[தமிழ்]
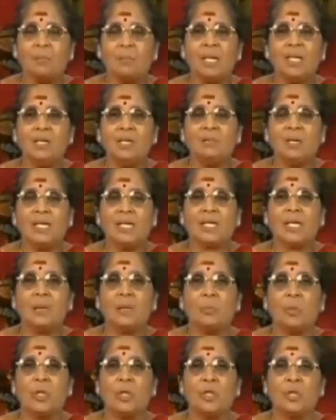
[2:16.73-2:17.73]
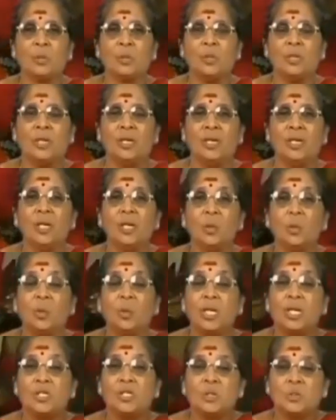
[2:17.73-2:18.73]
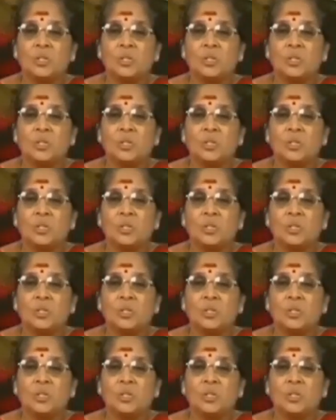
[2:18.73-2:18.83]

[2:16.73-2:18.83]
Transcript: இந்த மனித வாழ்க்கை புரிந்து கொள் உன்னை